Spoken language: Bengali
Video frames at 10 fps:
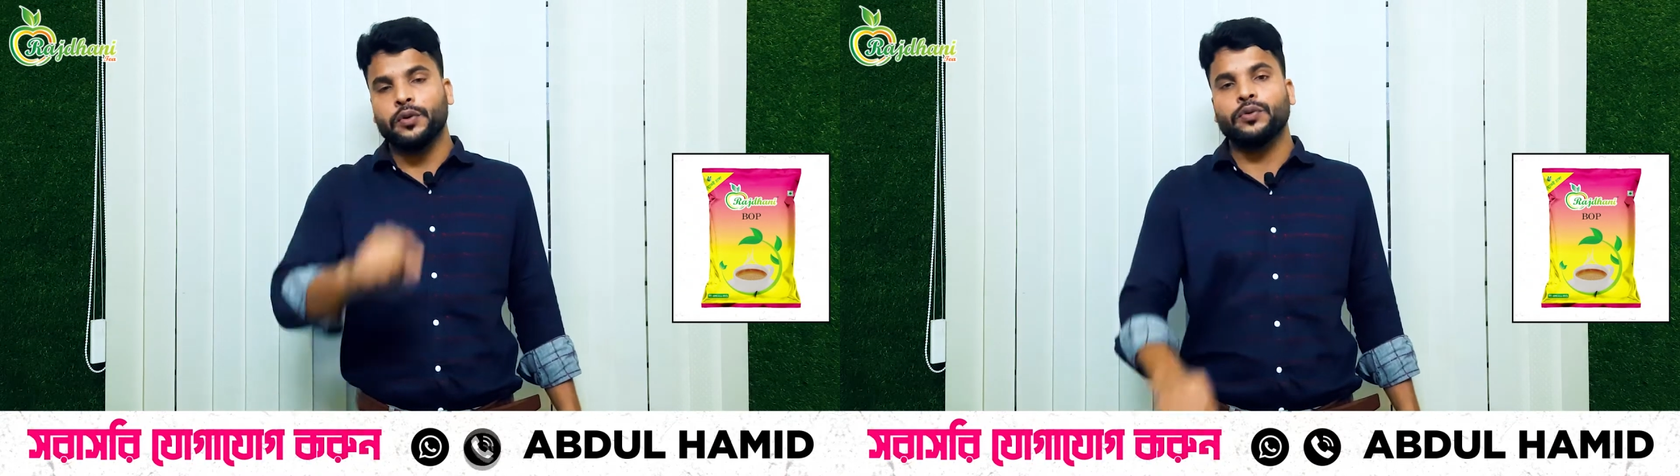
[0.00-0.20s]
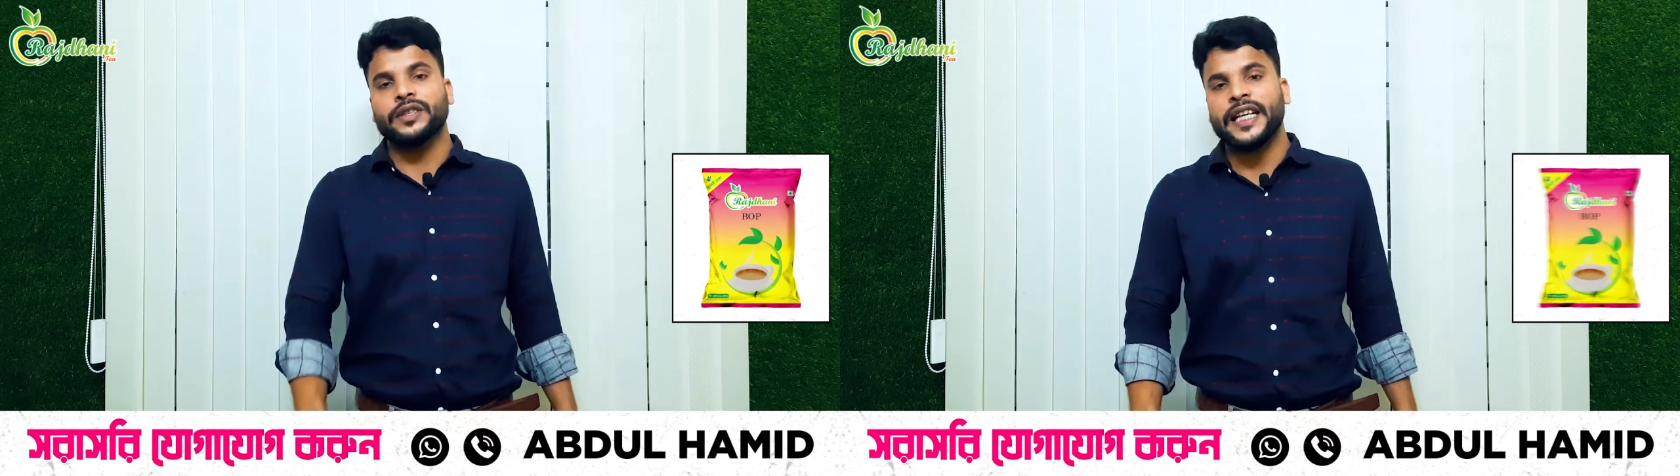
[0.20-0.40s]

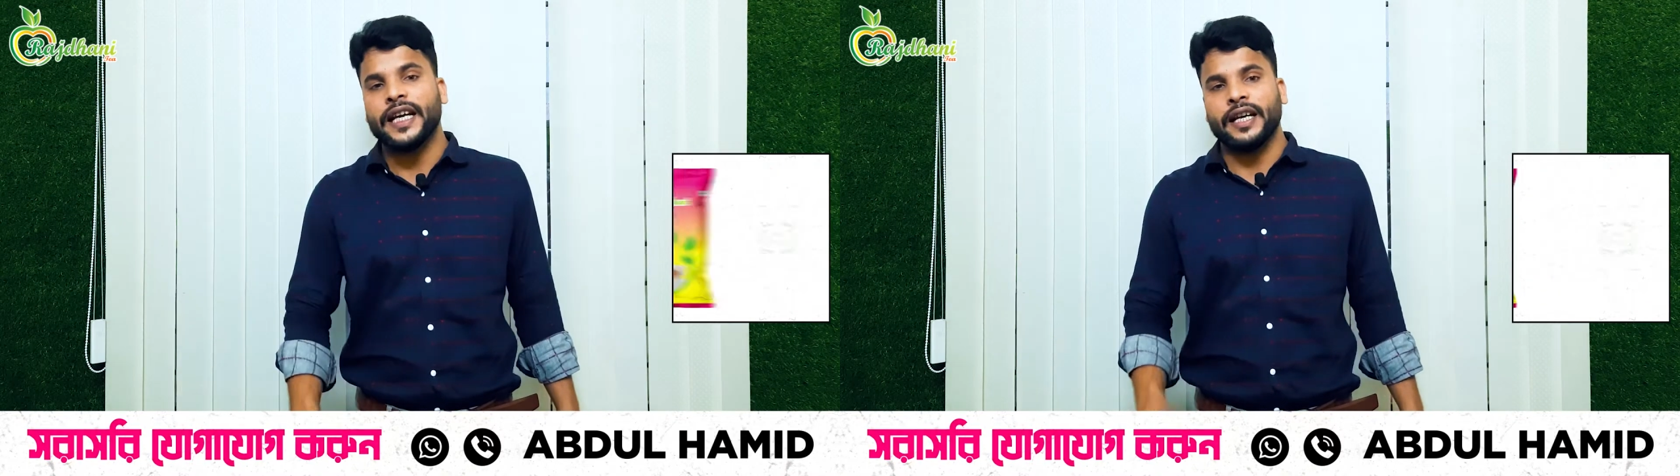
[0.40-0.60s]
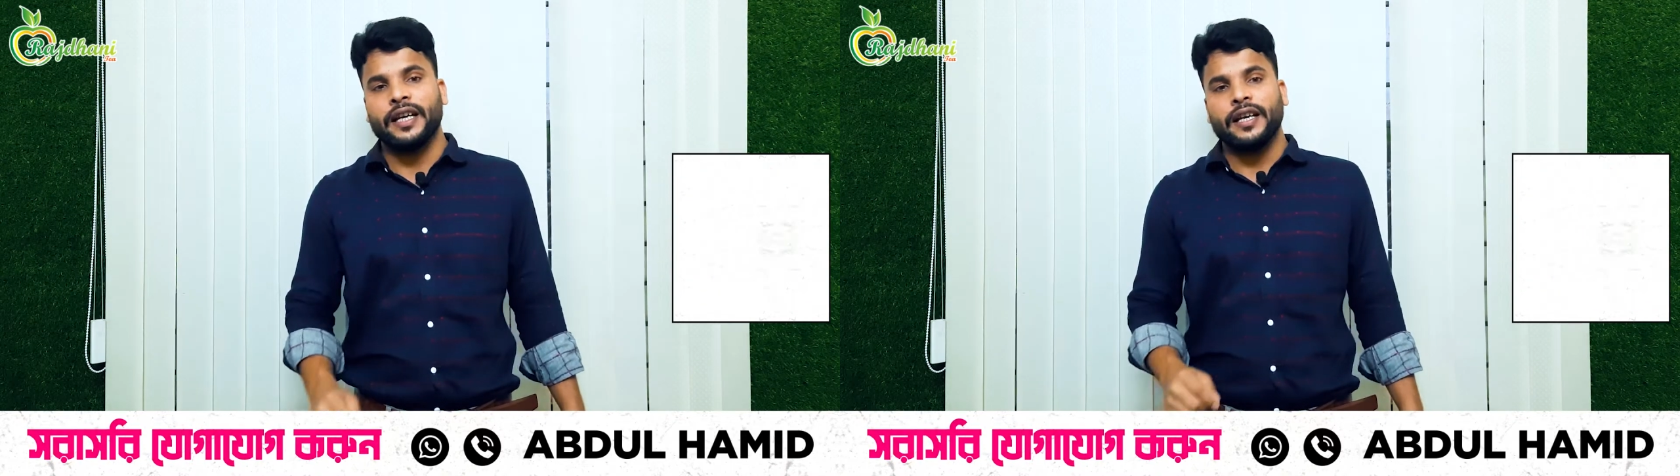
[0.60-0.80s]
ঢুকছে
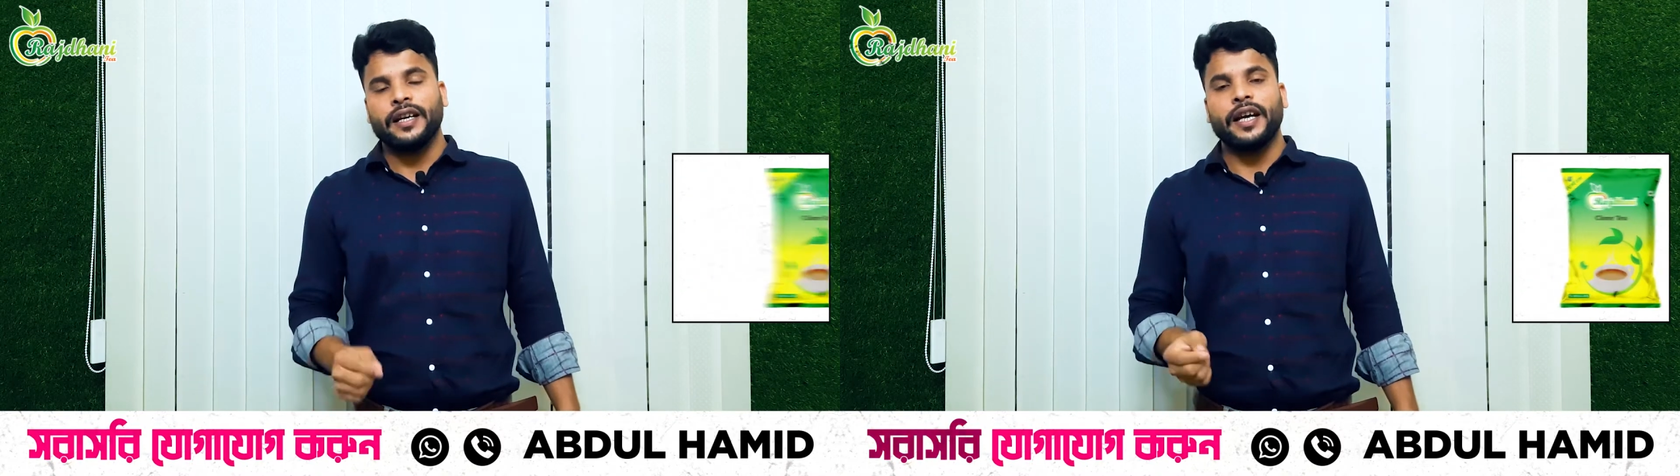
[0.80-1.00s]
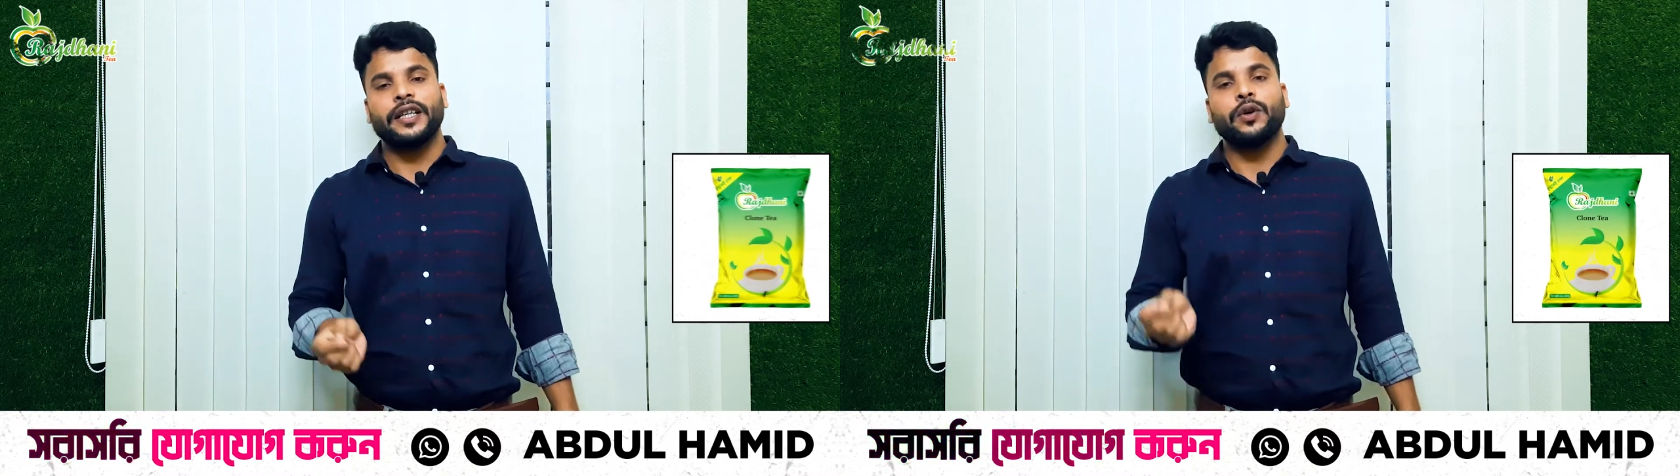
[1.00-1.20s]

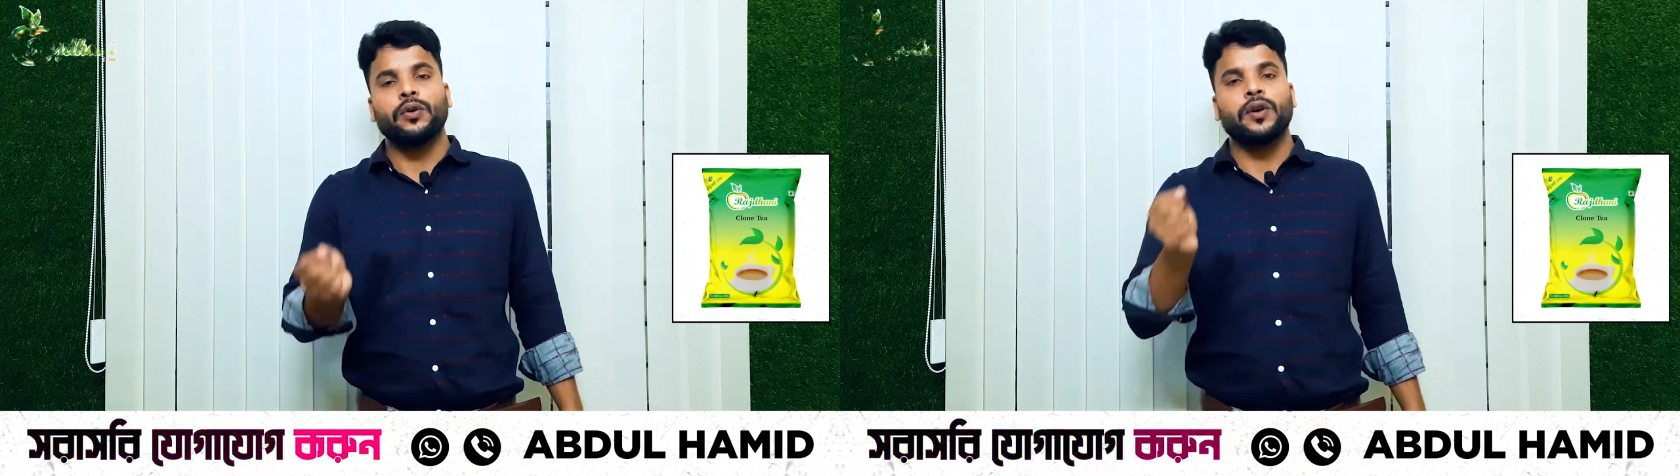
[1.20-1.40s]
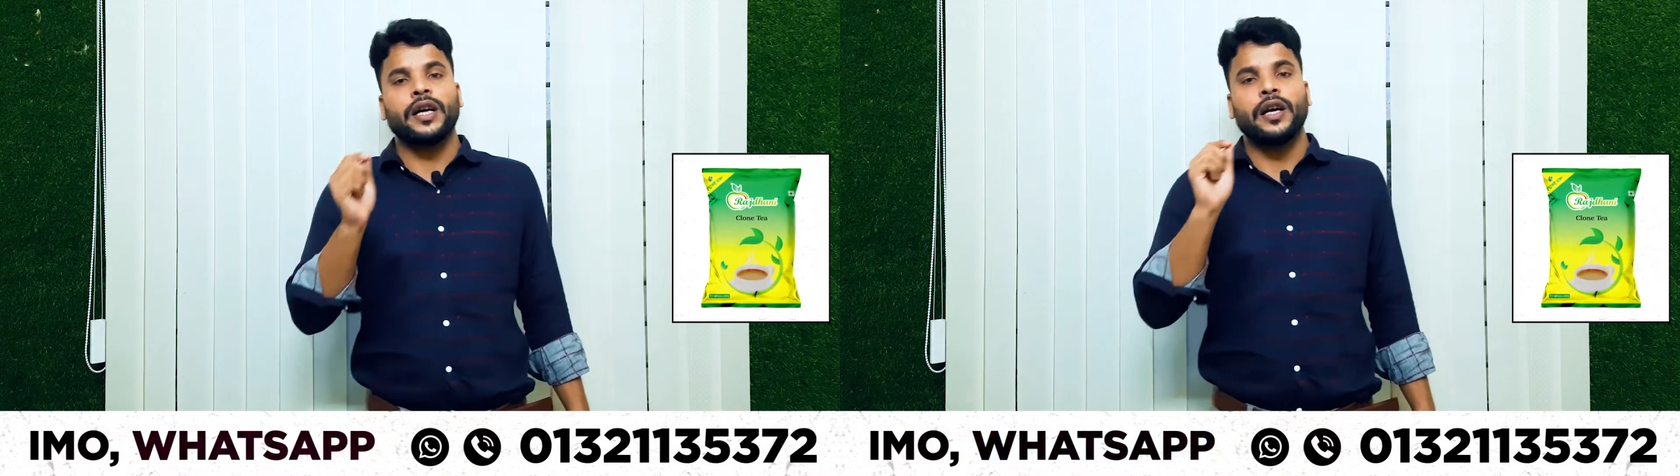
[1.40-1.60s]
নাকি
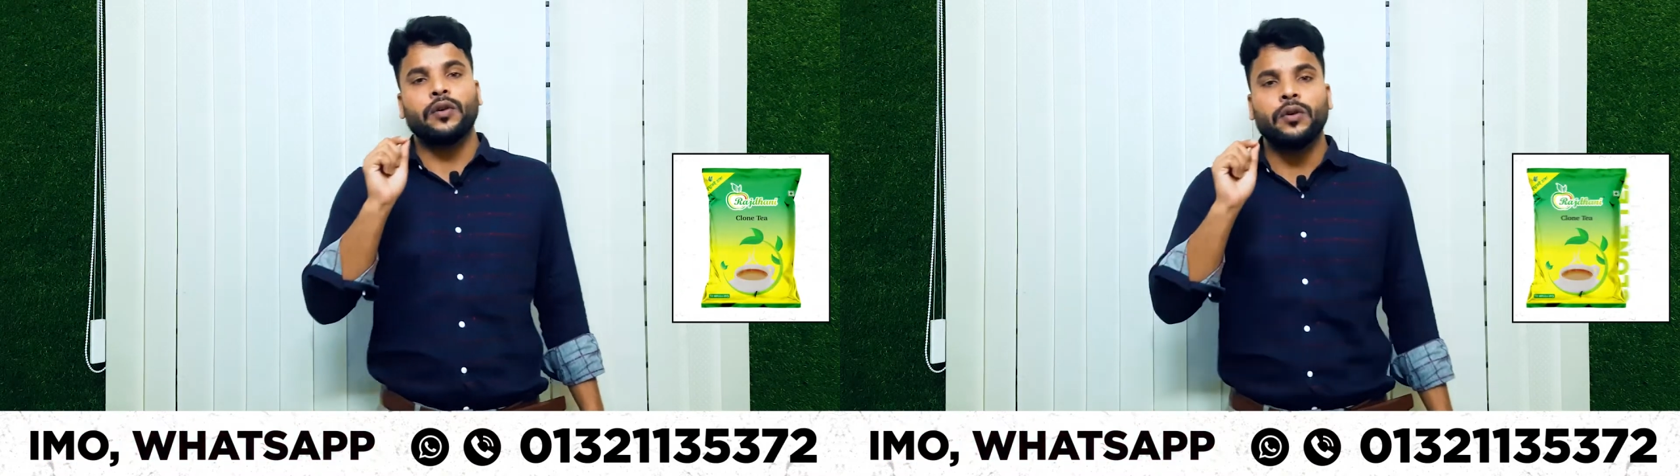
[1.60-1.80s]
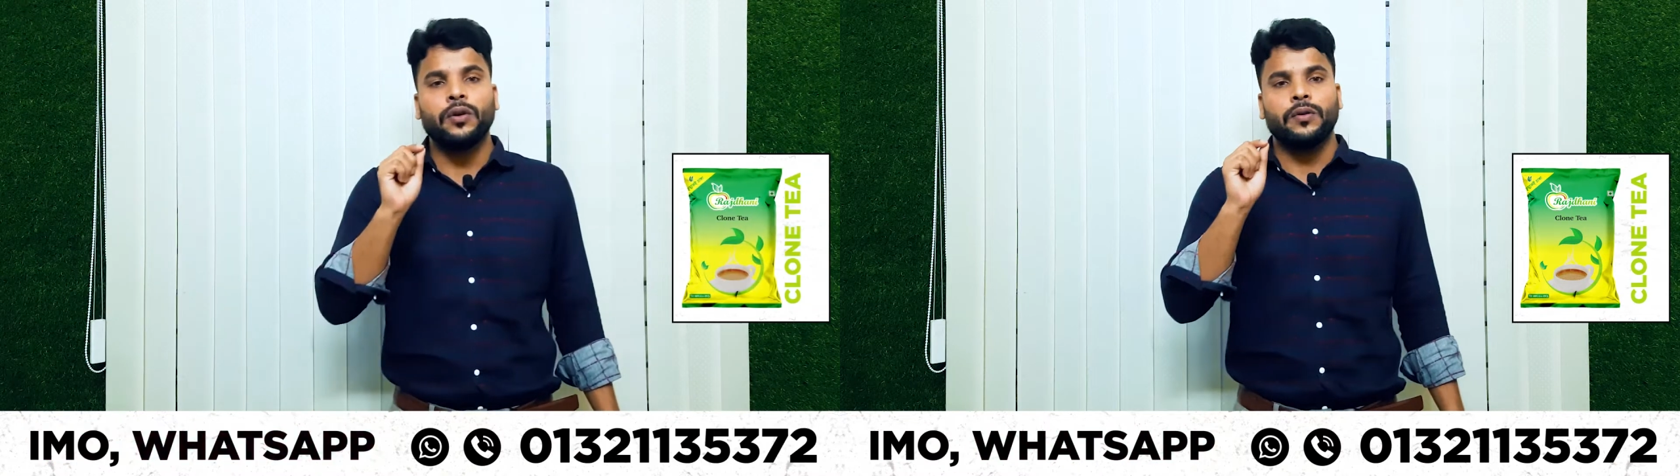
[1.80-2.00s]
অন্য কারো